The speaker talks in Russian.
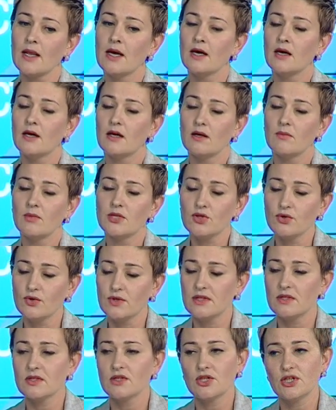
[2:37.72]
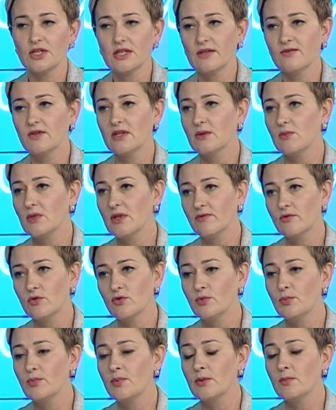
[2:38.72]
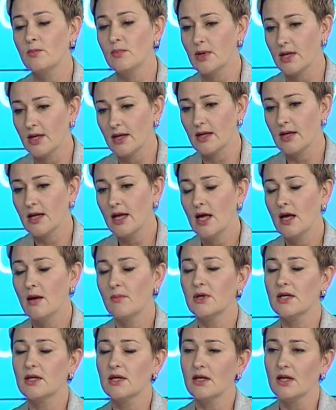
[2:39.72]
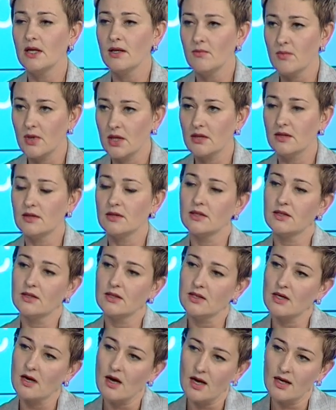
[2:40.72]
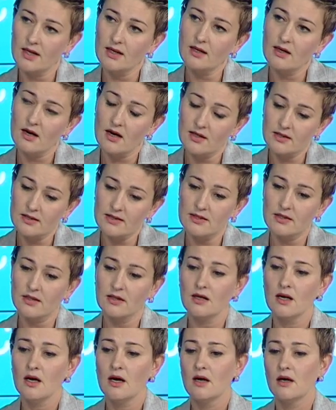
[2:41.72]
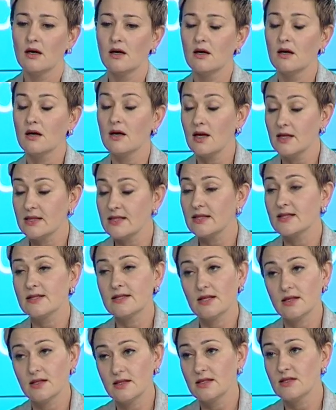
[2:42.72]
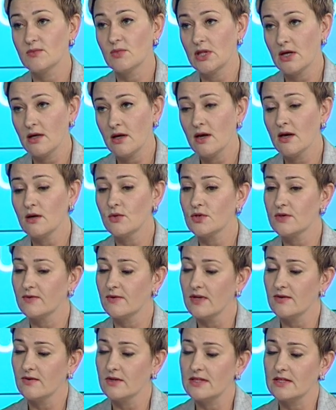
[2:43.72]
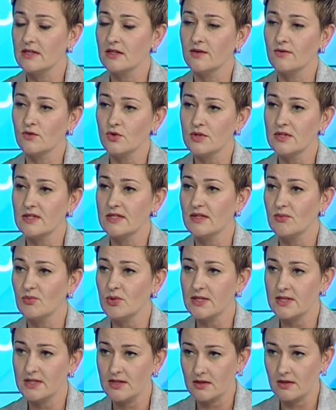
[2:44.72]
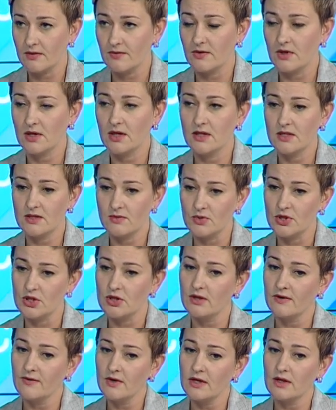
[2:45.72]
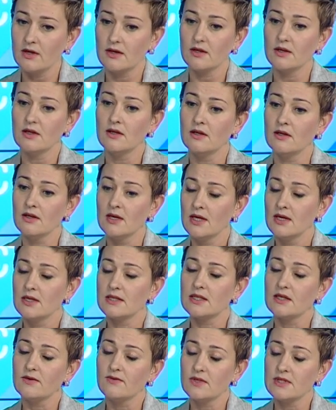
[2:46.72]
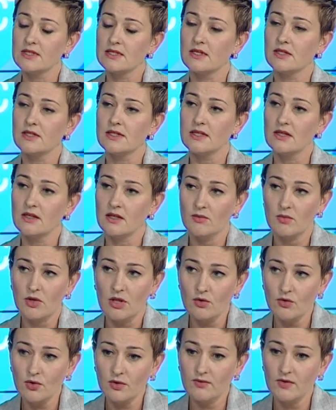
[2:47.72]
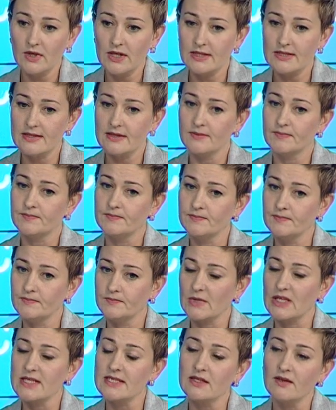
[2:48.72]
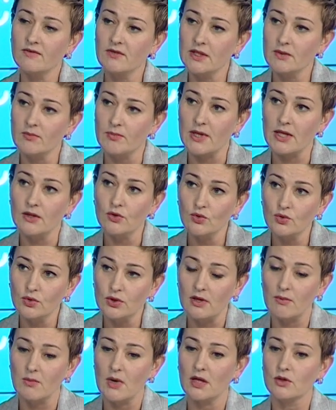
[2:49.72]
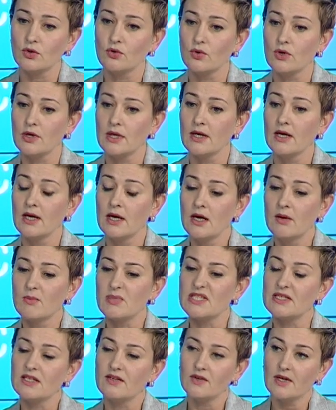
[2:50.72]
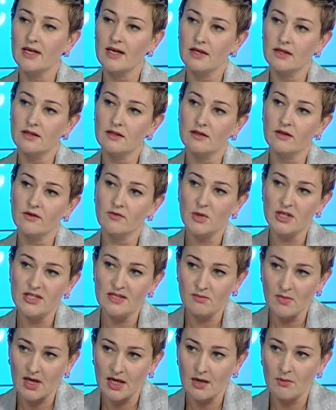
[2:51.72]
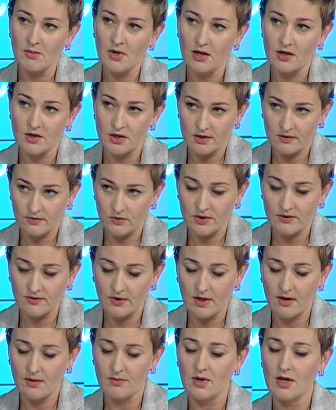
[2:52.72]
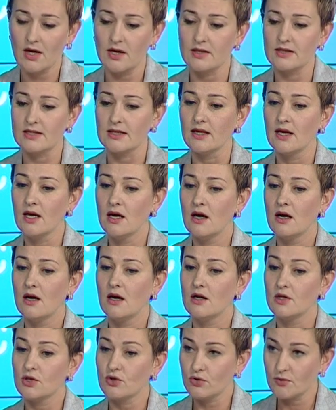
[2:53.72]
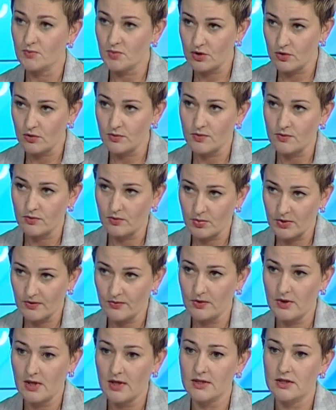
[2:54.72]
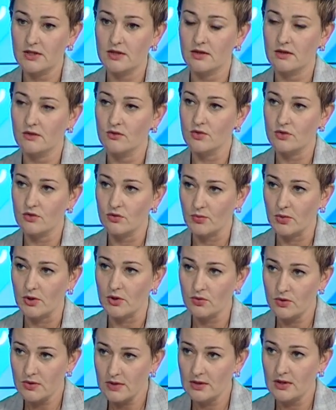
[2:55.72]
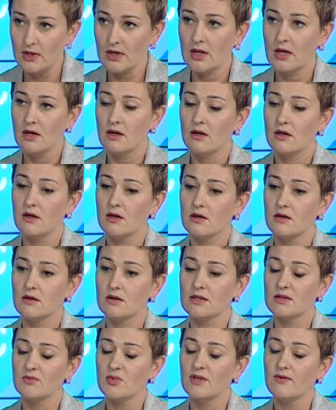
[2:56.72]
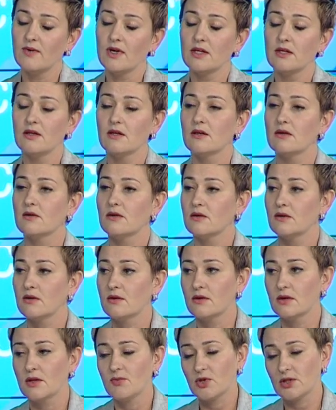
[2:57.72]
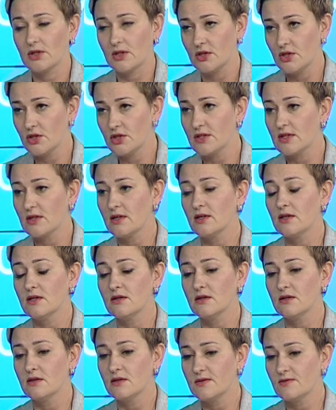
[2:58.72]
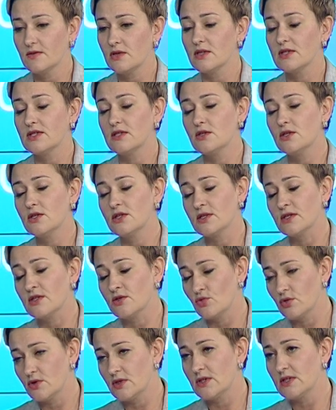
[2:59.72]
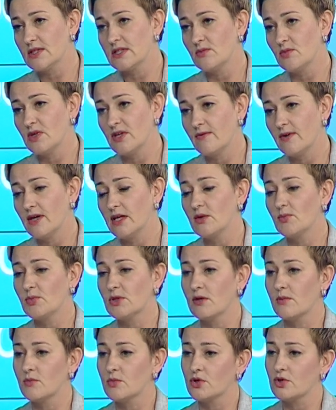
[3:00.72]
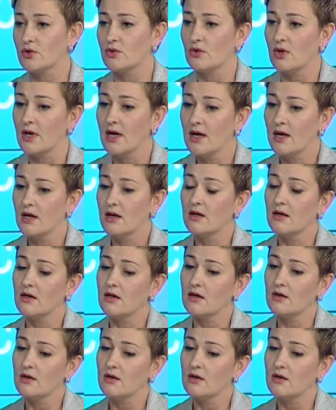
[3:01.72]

большое содержание витаминов группы В, микроэлементы, калий, кальций. Кальций, кстати, из молока усваивается на 97% в организме человека, и, соответственно, цельное молоко является основным продуктом, который поставляет в максимальном количестве усвояемый кальций. А что способствует профилактике остеопороза, а, заболеваний э, гипертонической э, сферы, сердечно-сосудистых заболеваний, потому что, а,